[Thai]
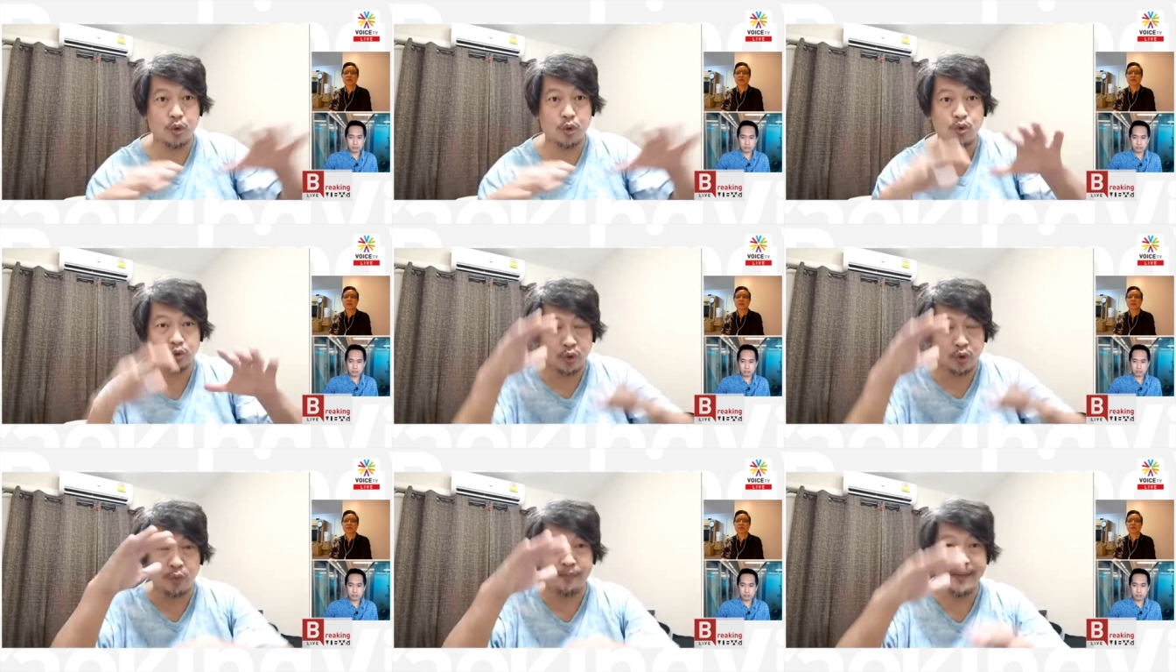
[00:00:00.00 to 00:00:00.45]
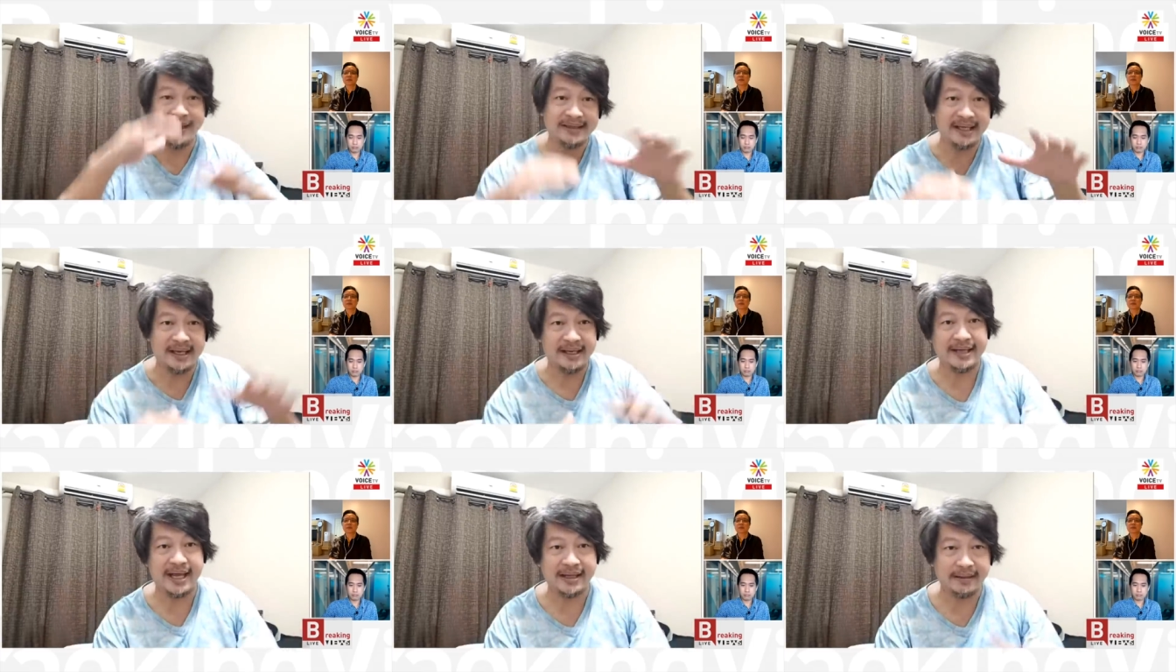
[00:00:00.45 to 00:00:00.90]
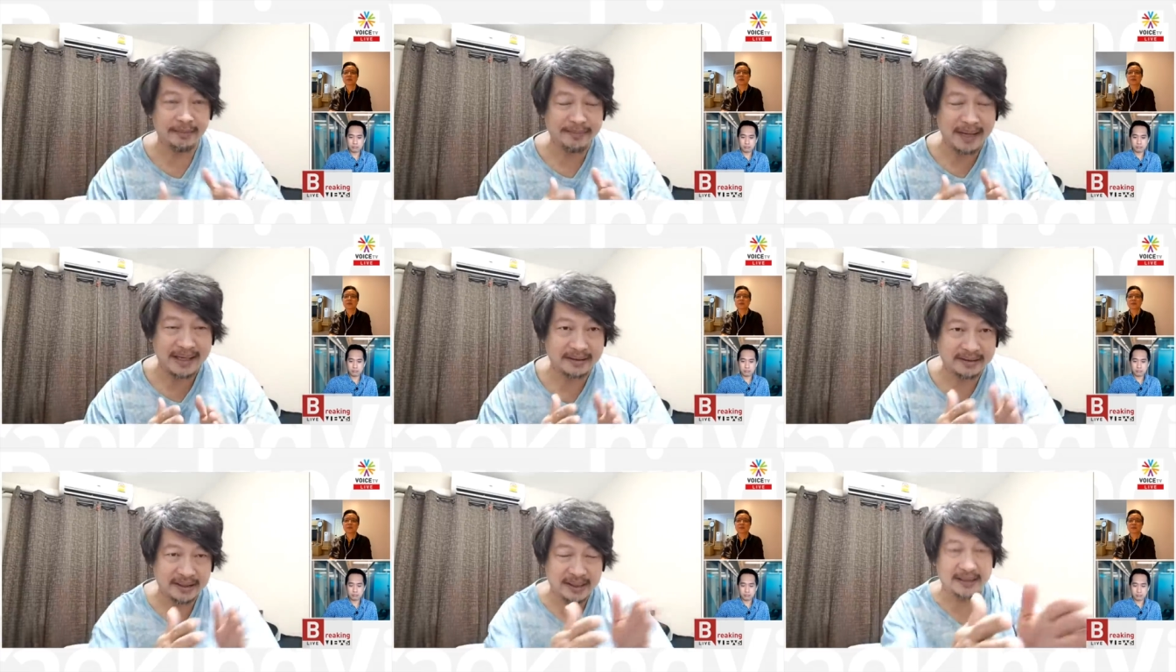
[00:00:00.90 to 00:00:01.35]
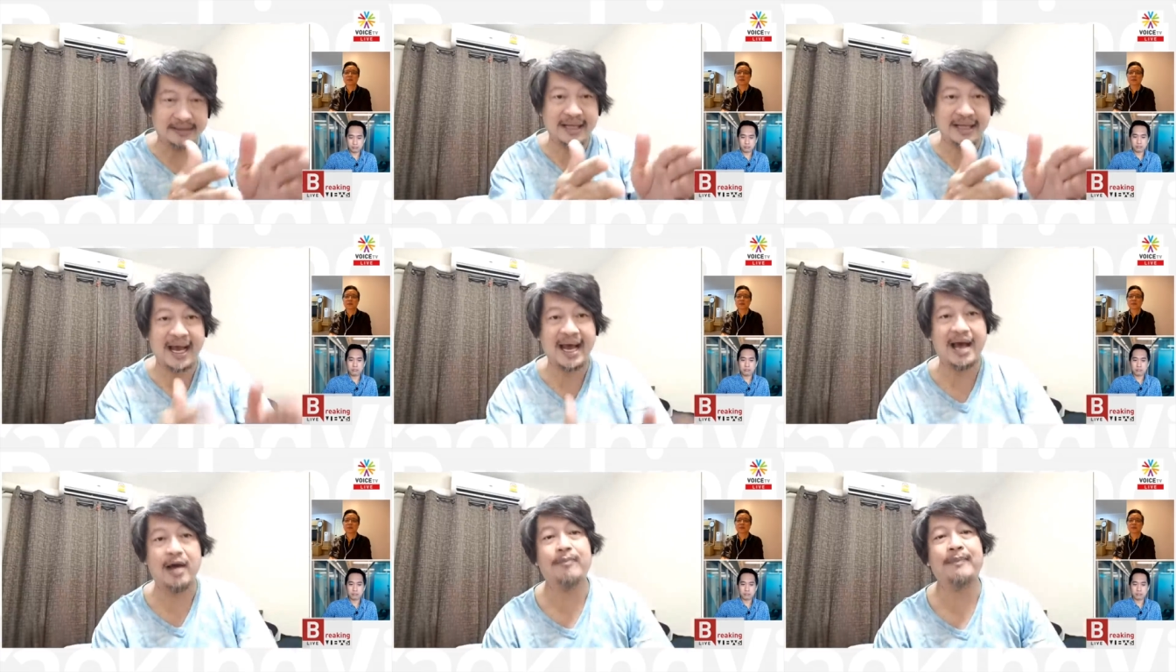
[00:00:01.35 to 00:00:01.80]
ทุกทุกมิตินะตั้งแต่เดิน
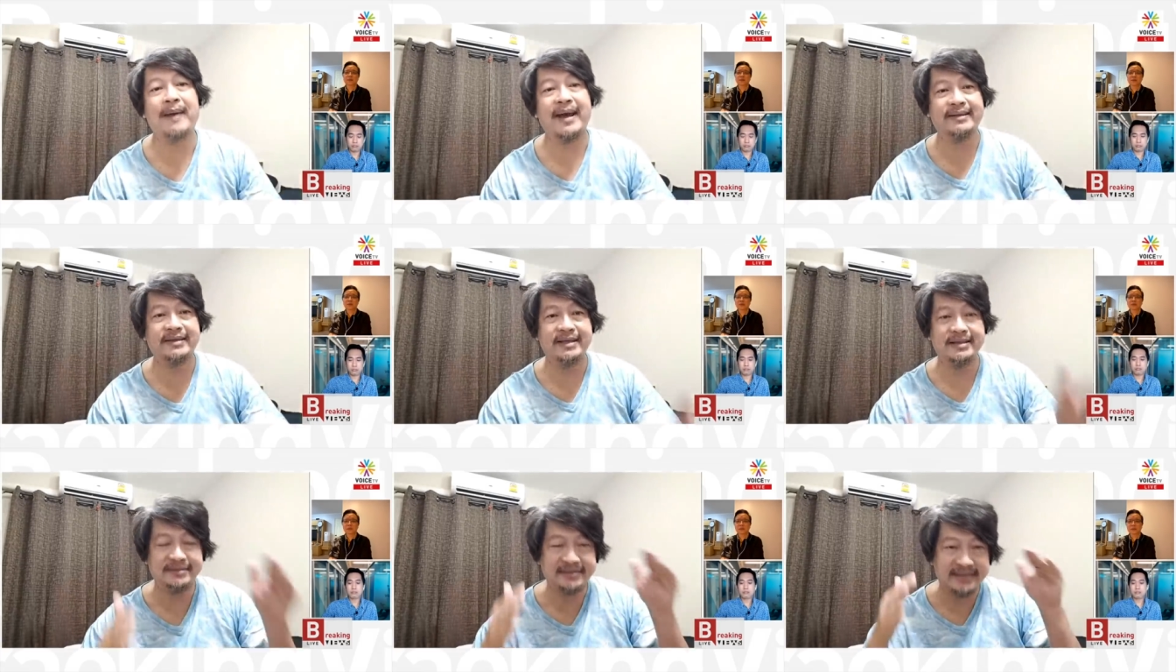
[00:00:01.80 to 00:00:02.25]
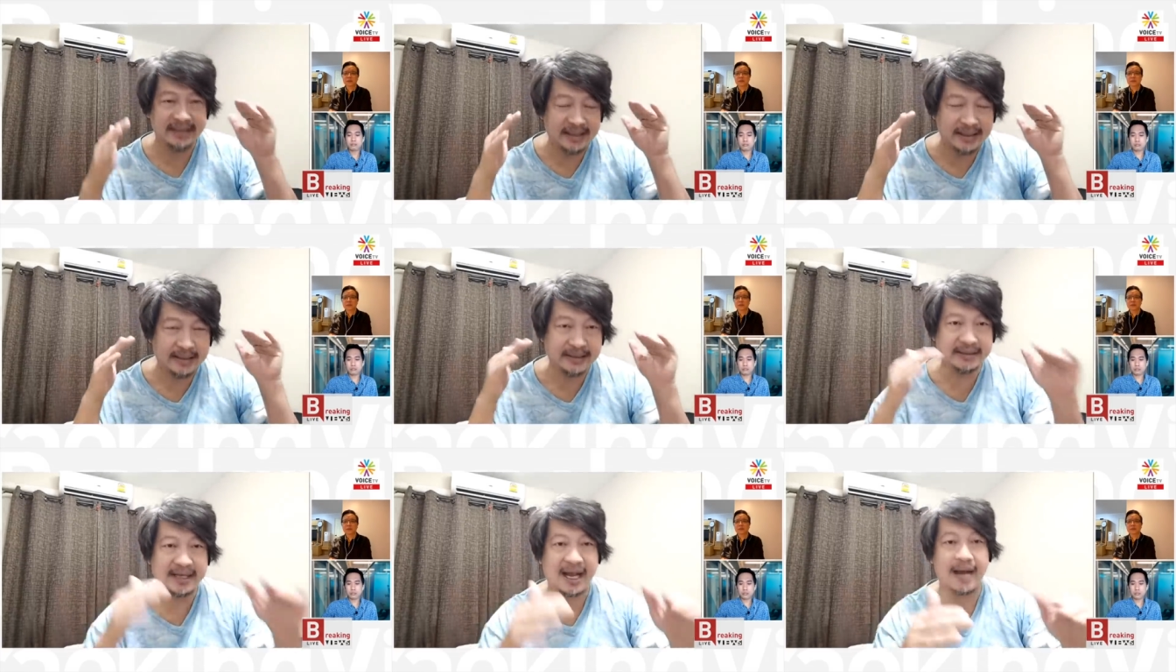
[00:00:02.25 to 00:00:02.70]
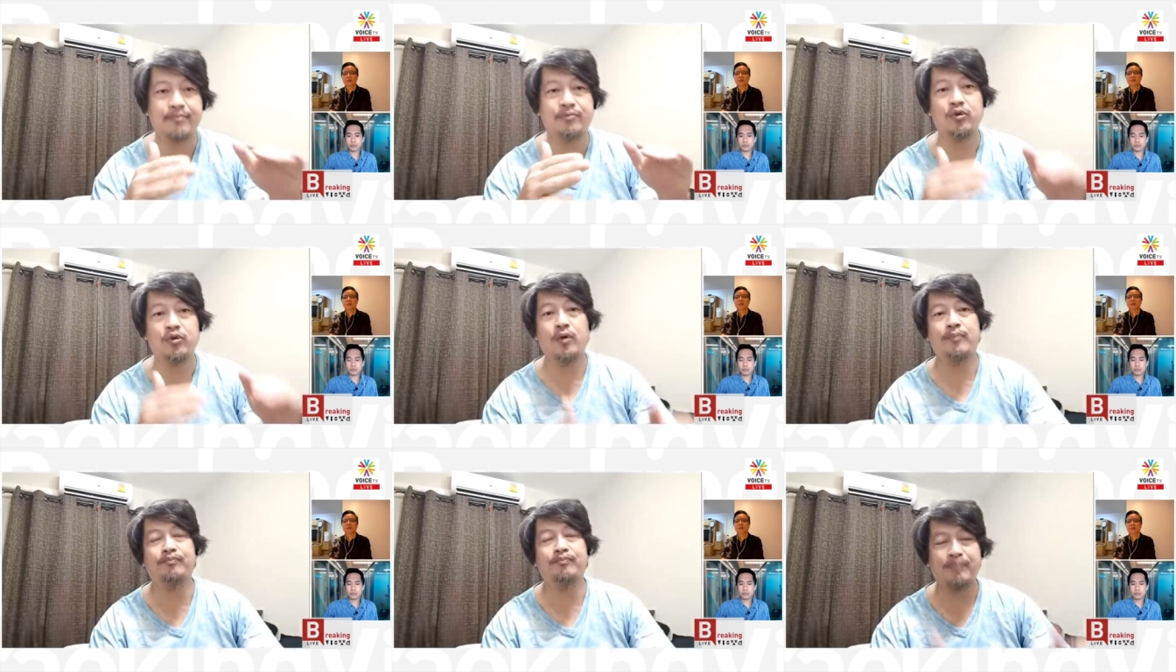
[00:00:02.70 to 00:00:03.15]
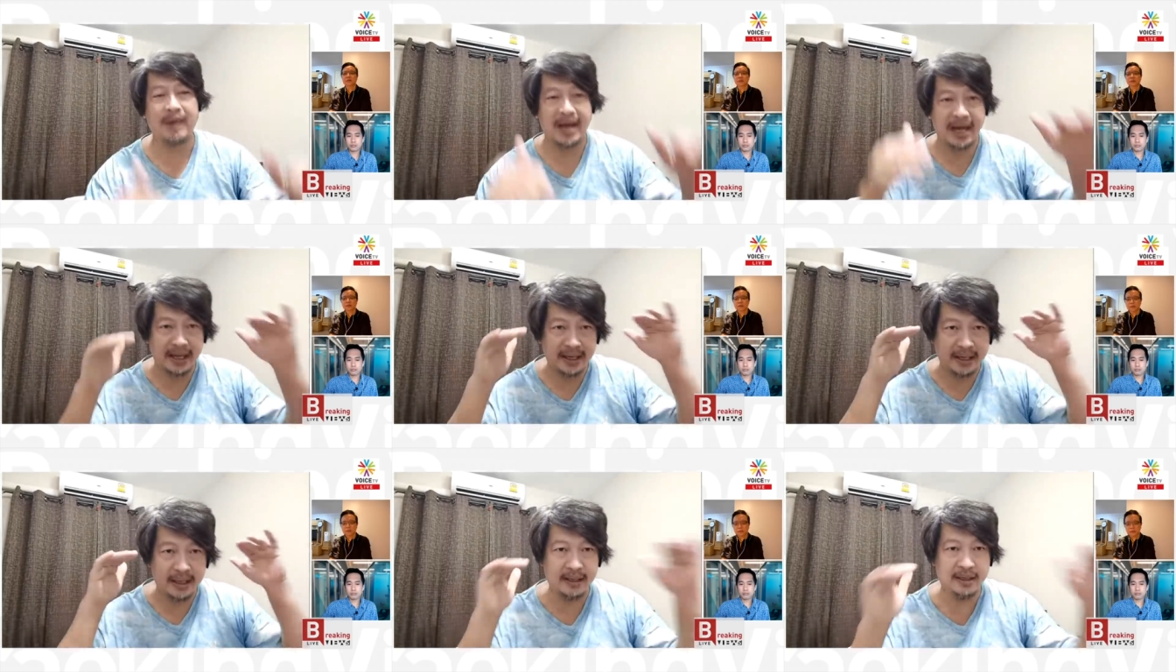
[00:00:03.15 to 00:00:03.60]
เท้าไปจริงๆขับรถไป